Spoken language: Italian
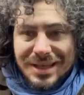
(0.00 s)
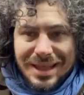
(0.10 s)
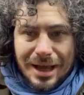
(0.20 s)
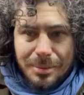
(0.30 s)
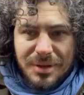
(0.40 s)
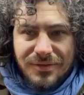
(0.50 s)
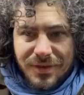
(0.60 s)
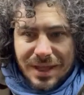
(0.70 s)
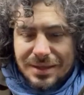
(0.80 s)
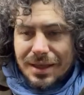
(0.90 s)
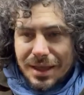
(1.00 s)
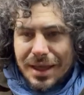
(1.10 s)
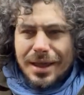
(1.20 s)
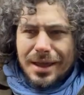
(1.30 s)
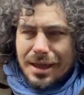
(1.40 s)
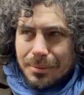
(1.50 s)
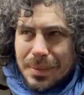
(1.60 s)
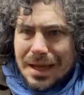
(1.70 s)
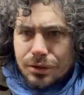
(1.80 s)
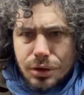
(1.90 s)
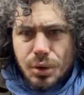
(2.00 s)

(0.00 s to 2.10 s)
le api infette e cambiando le